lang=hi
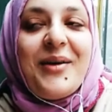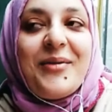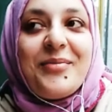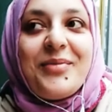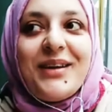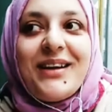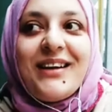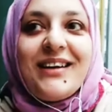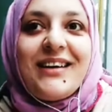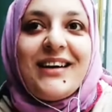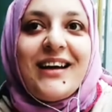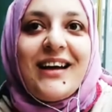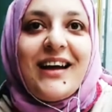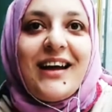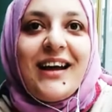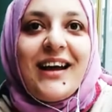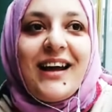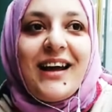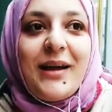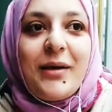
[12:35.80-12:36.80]
फिर
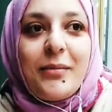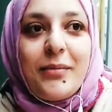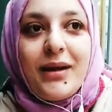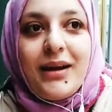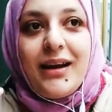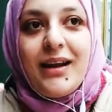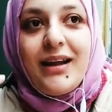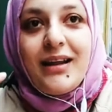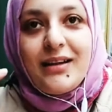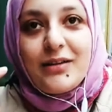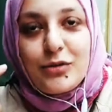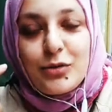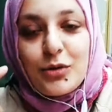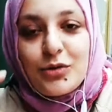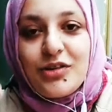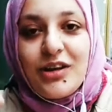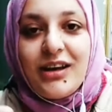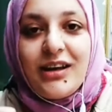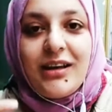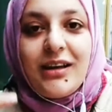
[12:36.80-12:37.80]
uh, मैंने
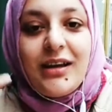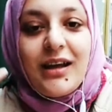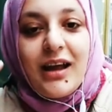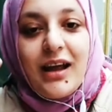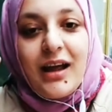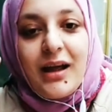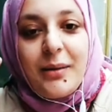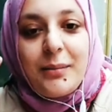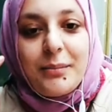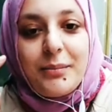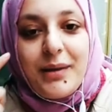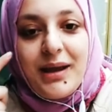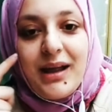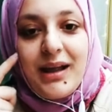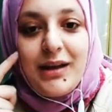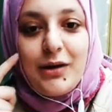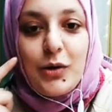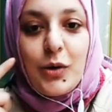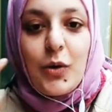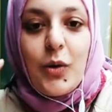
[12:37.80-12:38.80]
सोचा कि
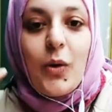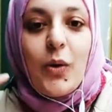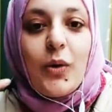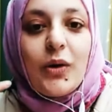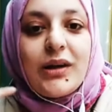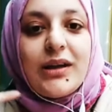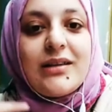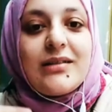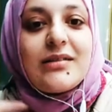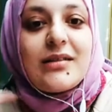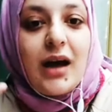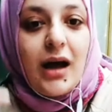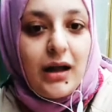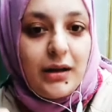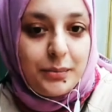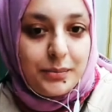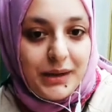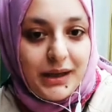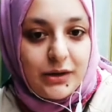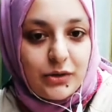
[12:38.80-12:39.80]
मैं लोगों के साथ
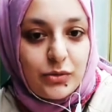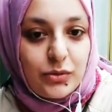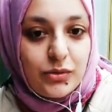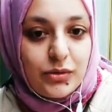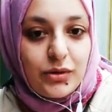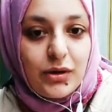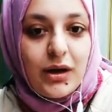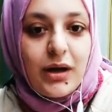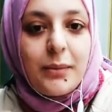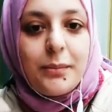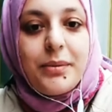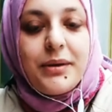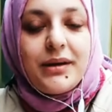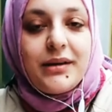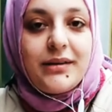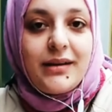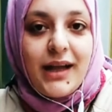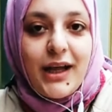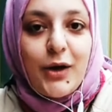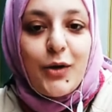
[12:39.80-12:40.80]
बैठू
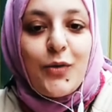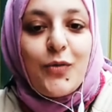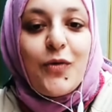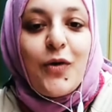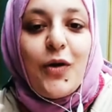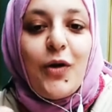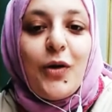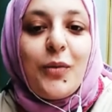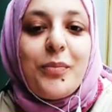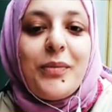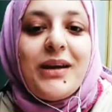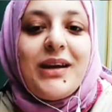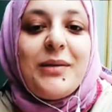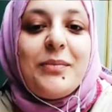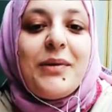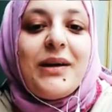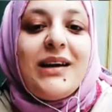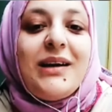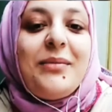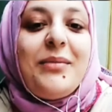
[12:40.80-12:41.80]
फिर देखू वो लोग मेरी
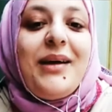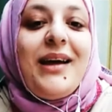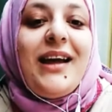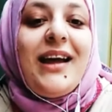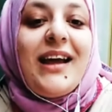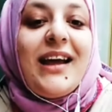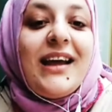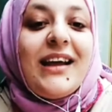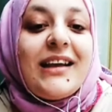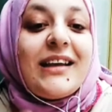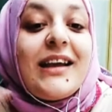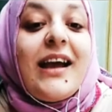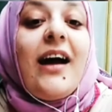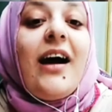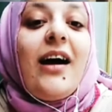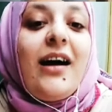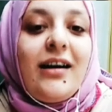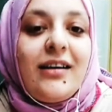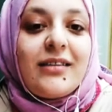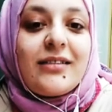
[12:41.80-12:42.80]
बड़ी में क्या
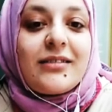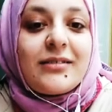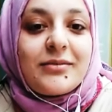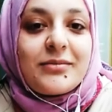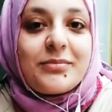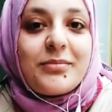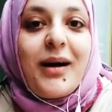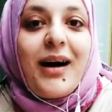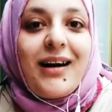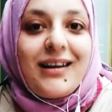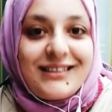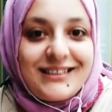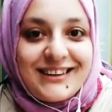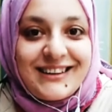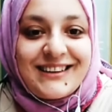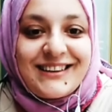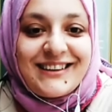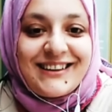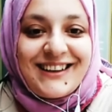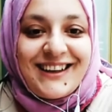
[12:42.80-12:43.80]
बात
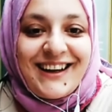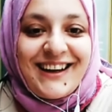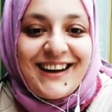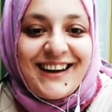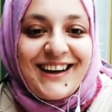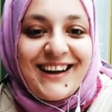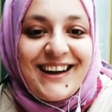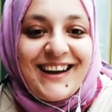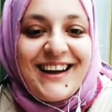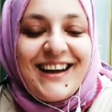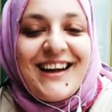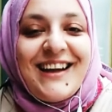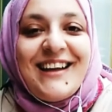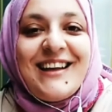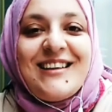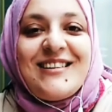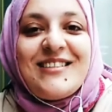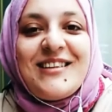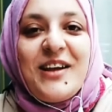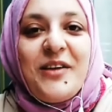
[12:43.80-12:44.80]
करती है
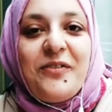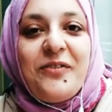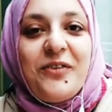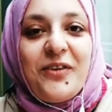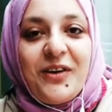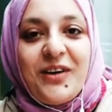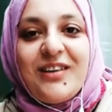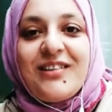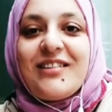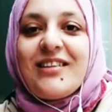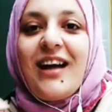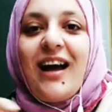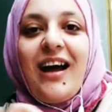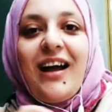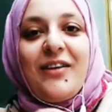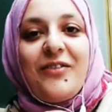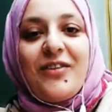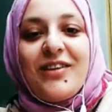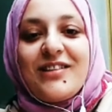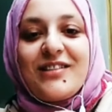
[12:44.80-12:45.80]
इसलिए फर्स्ट
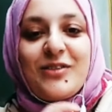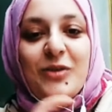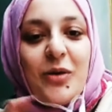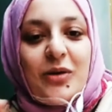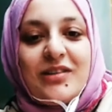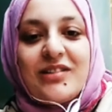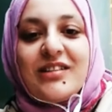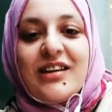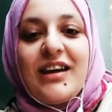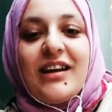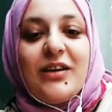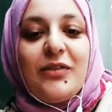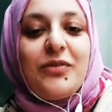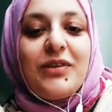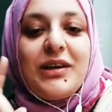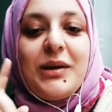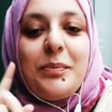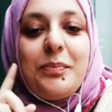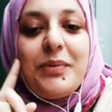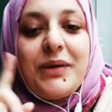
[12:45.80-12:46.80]
आई वॉज नॉट शेयरिंग
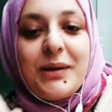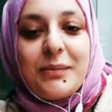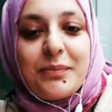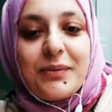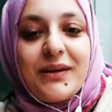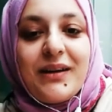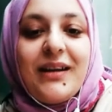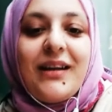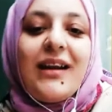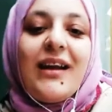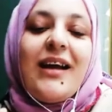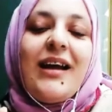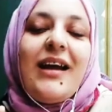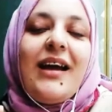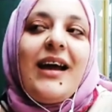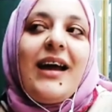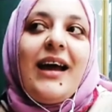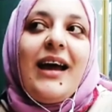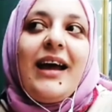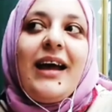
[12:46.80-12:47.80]
विद द पीपल
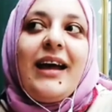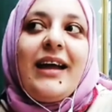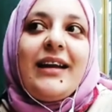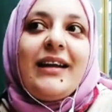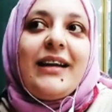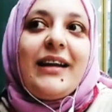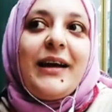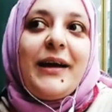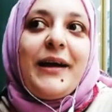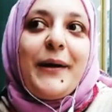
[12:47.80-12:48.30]
एंड